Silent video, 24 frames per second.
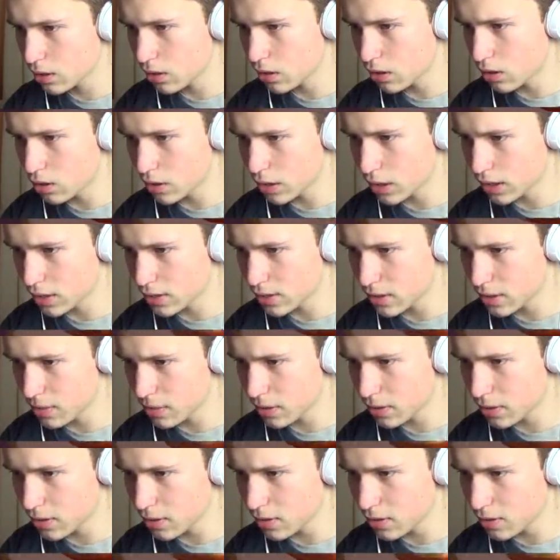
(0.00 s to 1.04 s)
O, jeden
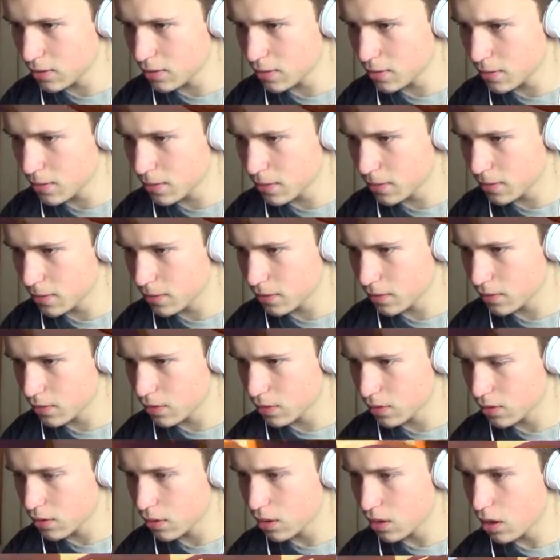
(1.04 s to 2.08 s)
zabity.
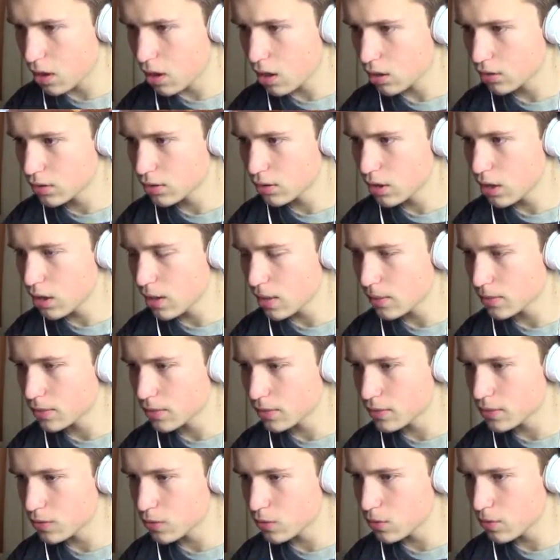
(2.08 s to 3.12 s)
Tam
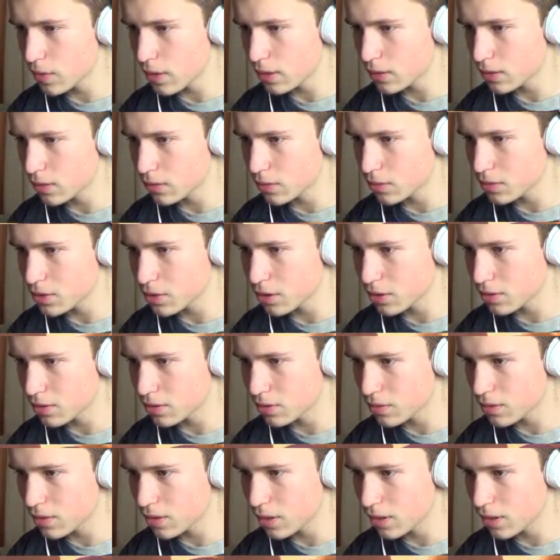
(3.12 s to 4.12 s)
ten skubany uciekł, kurde.